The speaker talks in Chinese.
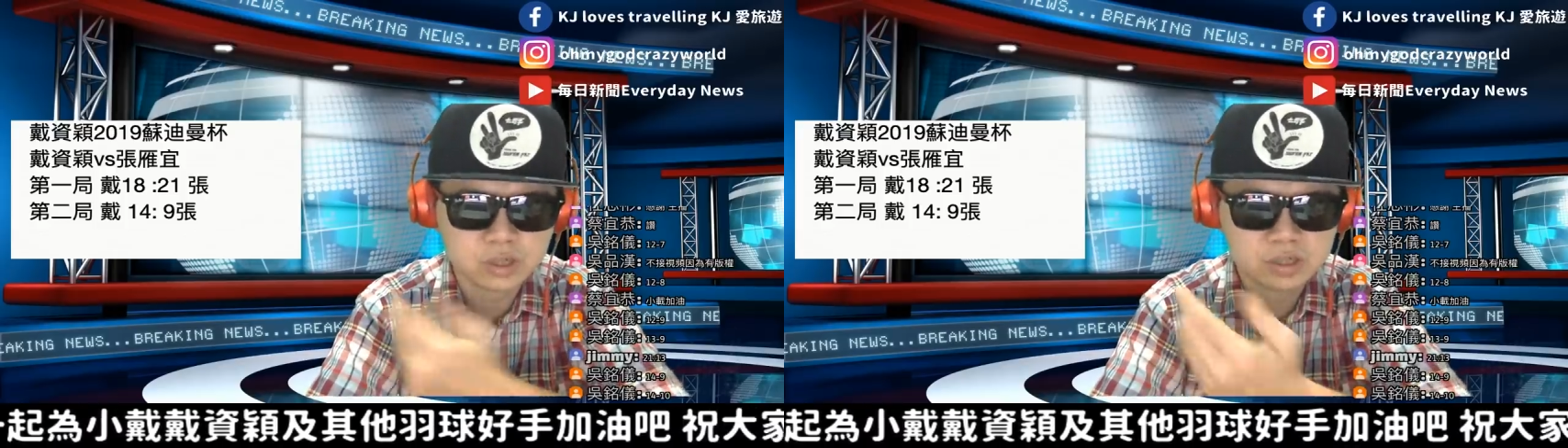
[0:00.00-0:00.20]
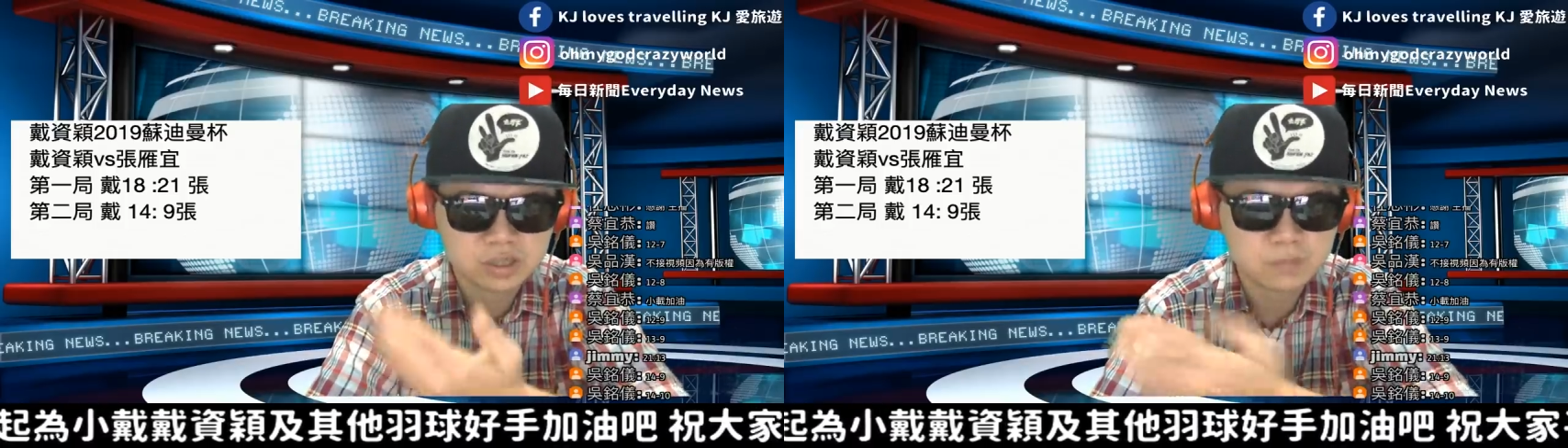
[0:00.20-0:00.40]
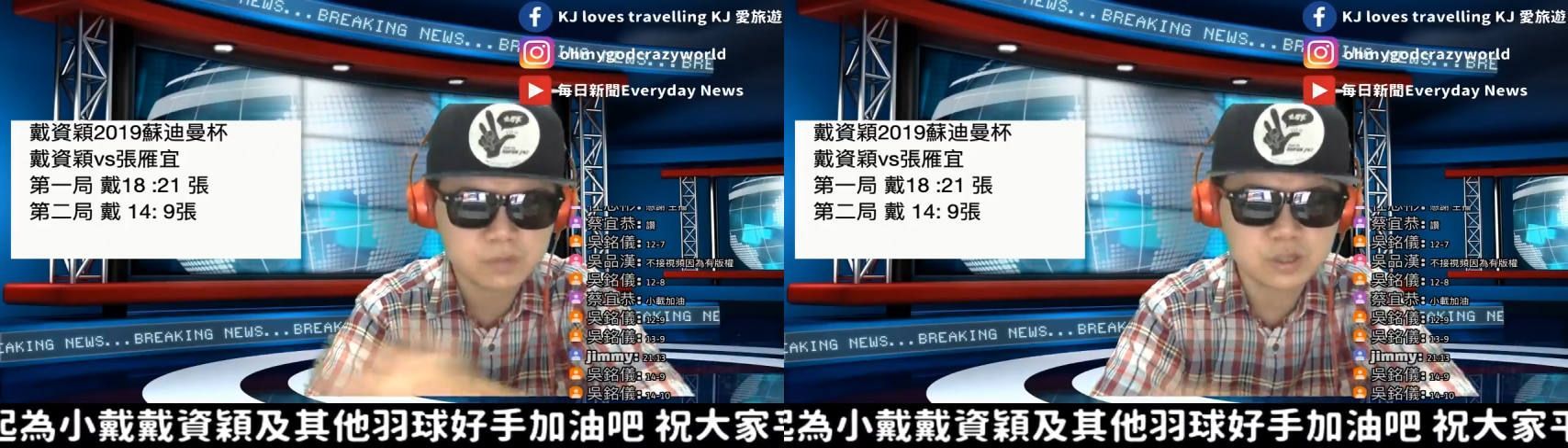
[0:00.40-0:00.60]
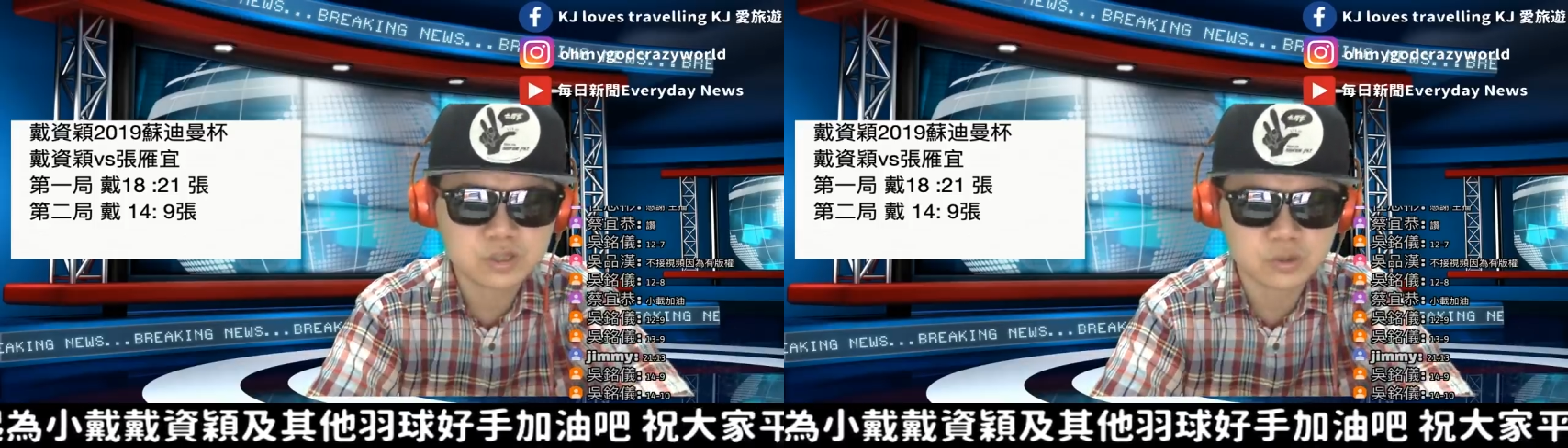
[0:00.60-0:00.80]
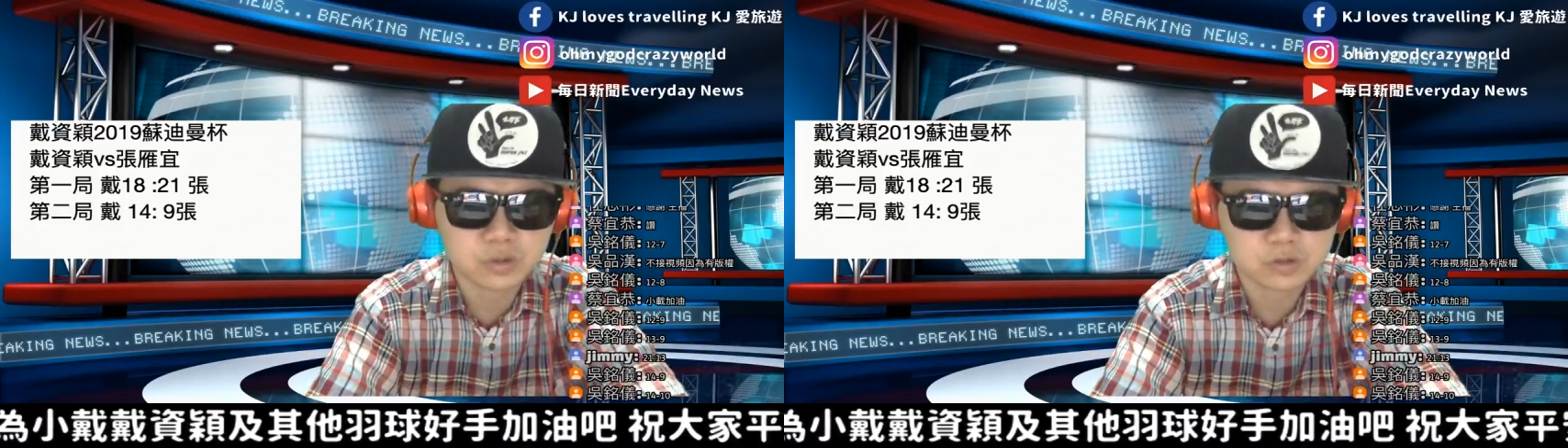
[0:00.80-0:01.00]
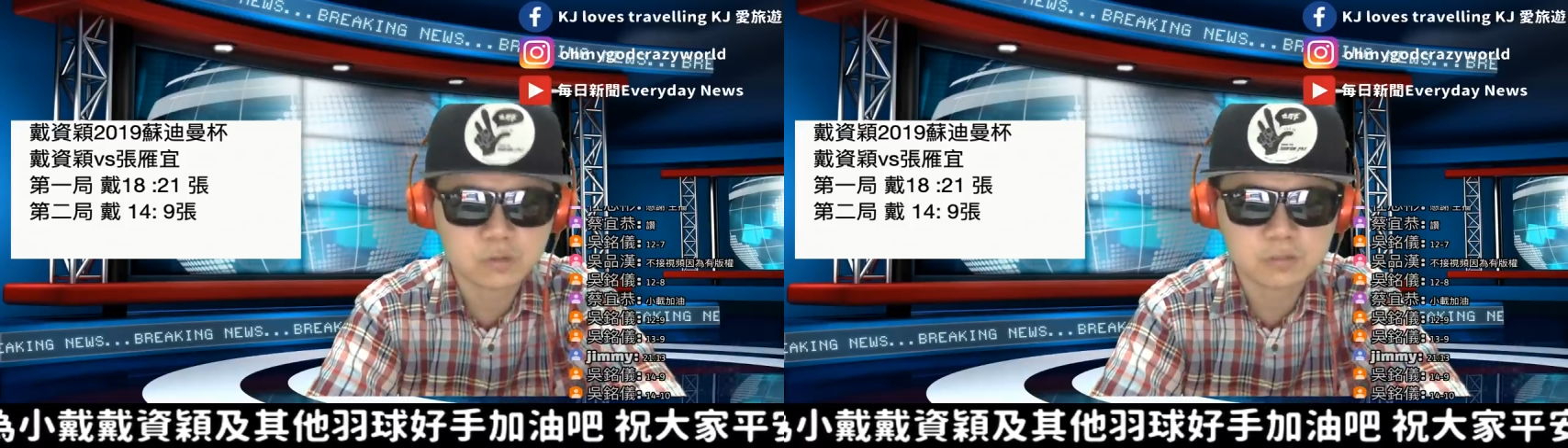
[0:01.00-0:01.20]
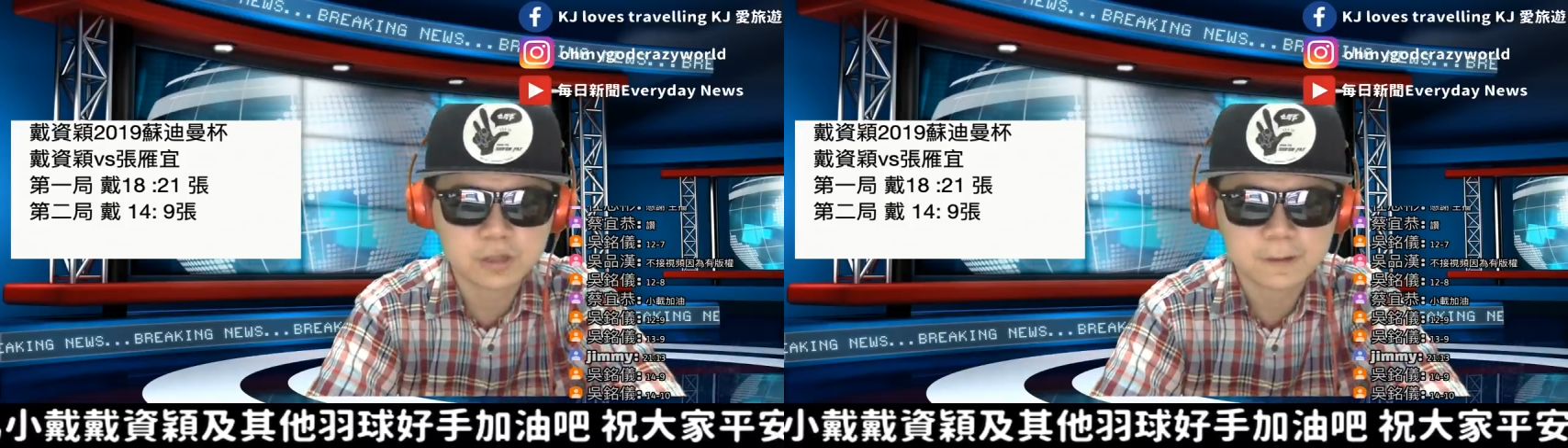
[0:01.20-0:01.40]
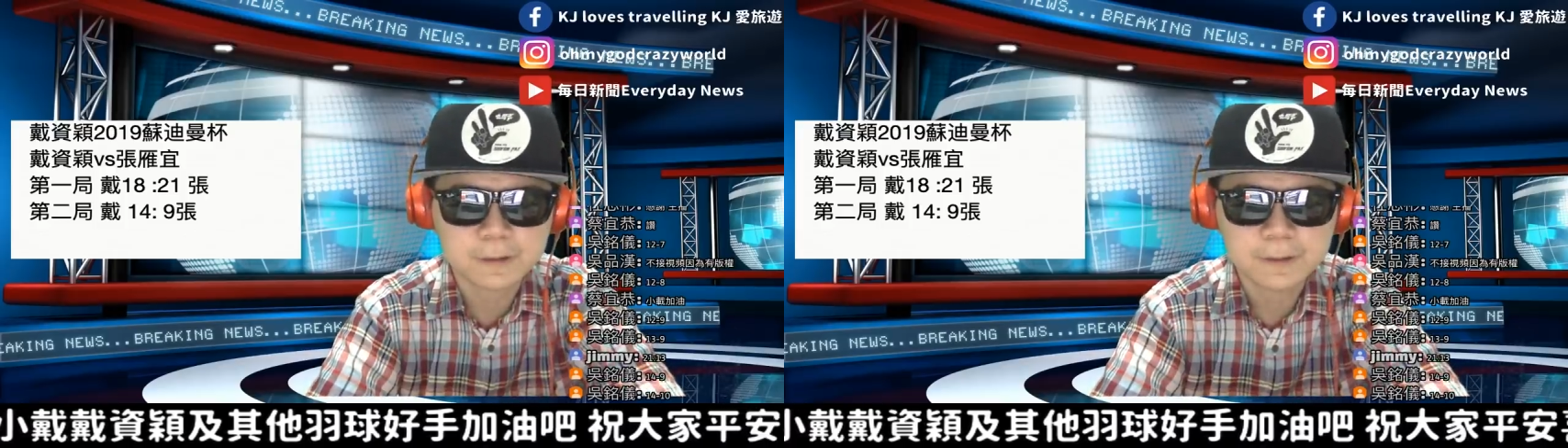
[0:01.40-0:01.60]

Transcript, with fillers: 二十一比九也说不定。